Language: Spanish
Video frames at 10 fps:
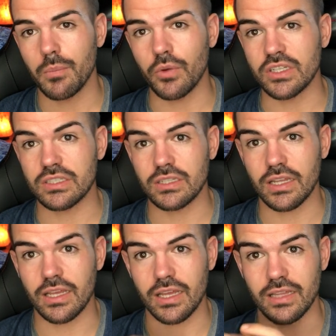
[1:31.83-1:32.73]
Pues
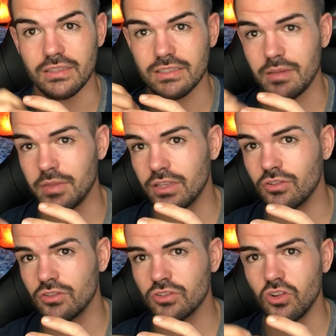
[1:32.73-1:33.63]
eh,
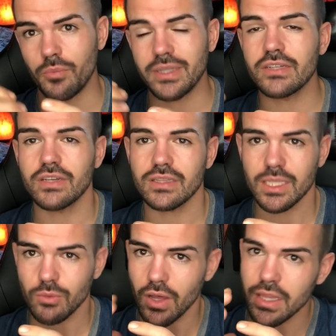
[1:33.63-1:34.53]
antihistamínicos, lo más
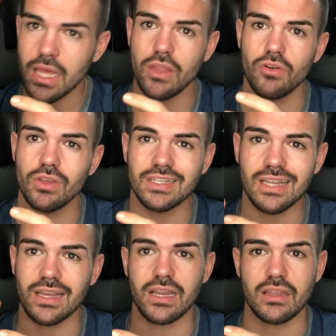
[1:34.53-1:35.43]
efectivo a día de hoy
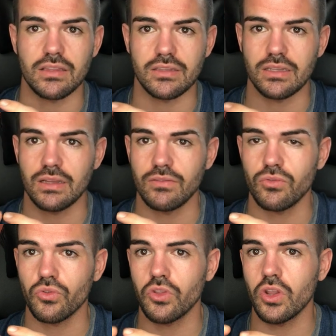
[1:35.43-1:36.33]
es la quercitina.
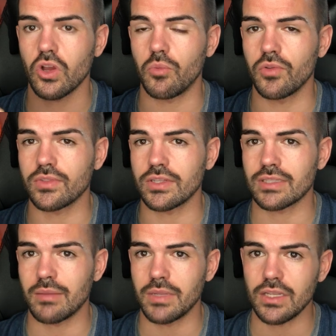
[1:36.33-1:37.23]
Funciona como
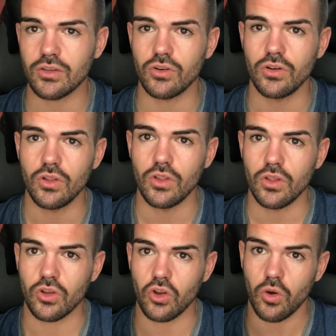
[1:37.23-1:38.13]
antihistamínico,
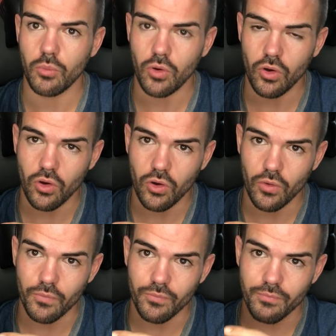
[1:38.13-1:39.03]

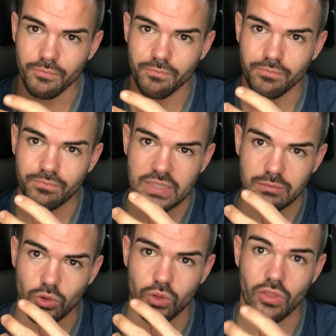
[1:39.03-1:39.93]
como mm,
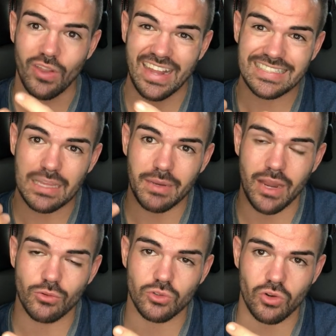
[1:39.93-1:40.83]
disminuyendo la histamina
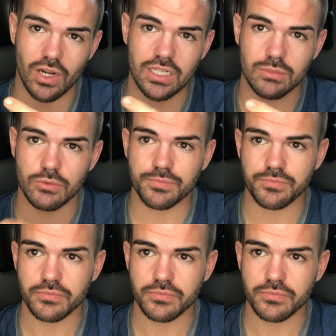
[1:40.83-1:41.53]
de nuestro organismo